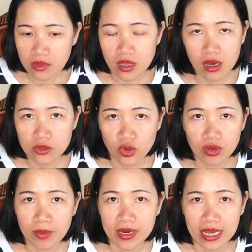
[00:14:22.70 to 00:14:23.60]
giờ
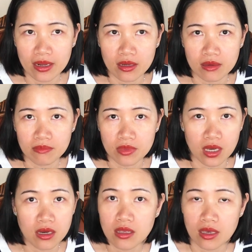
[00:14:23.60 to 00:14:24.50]
chuyển qua bên này
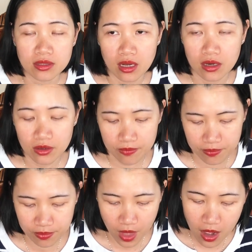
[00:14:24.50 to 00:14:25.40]
nhớ dễ sợ luôn
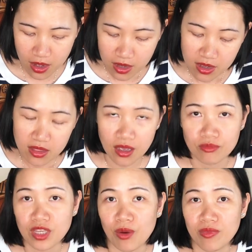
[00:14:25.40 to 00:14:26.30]
đó thì
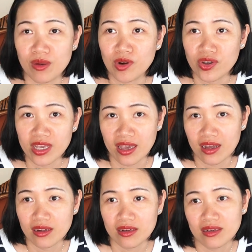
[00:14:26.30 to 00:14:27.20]
ông chồng mình ông nói vậy á